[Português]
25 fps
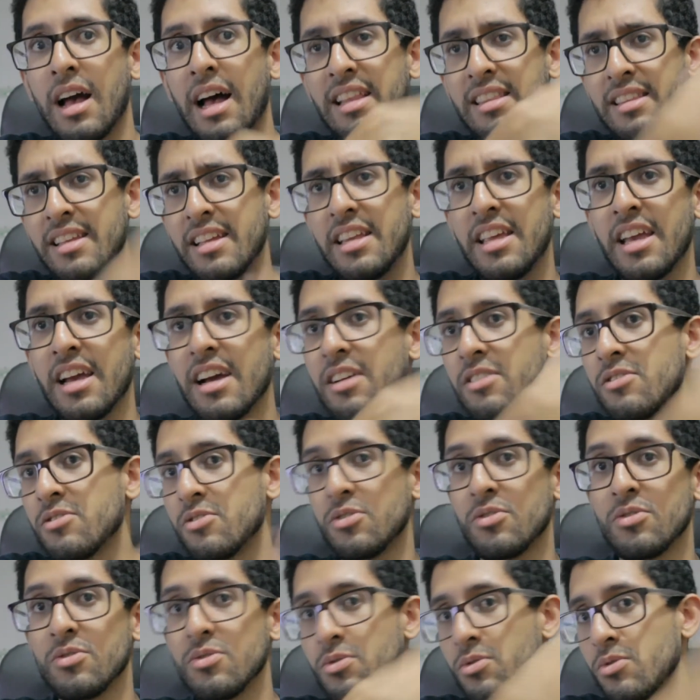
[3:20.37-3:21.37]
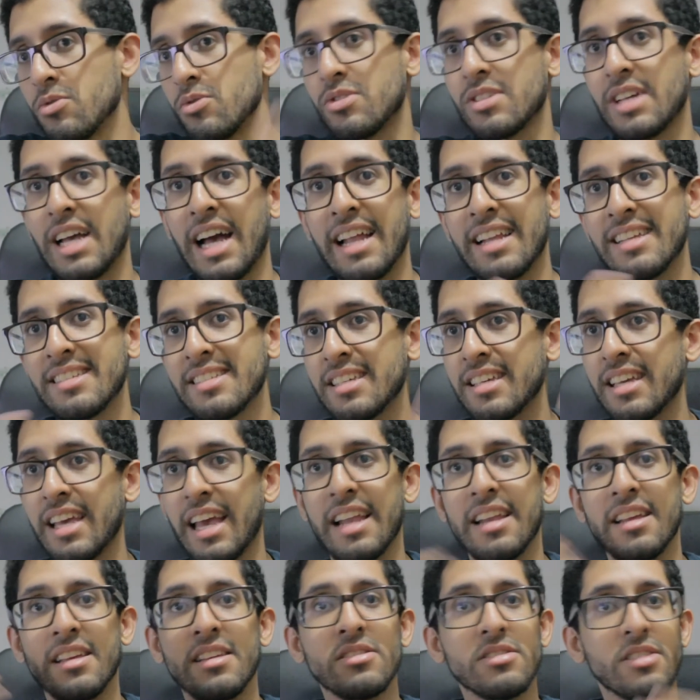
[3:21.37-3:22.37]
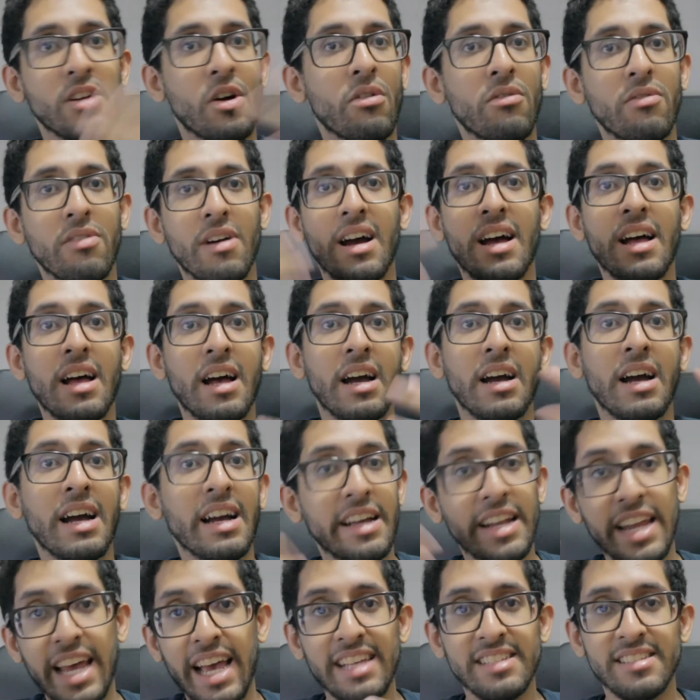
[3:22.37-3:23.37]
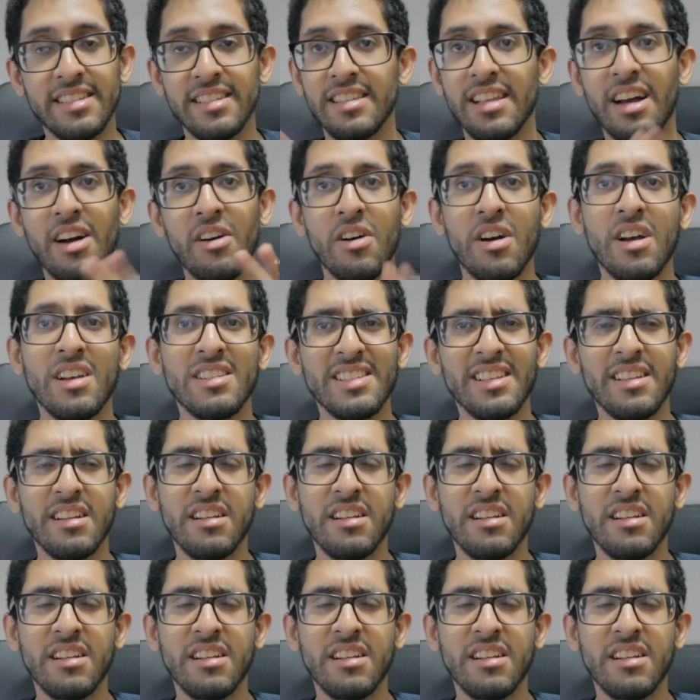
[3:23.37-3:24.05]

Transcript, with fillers: atenianos e os caras querem salvar a Grécia e tal.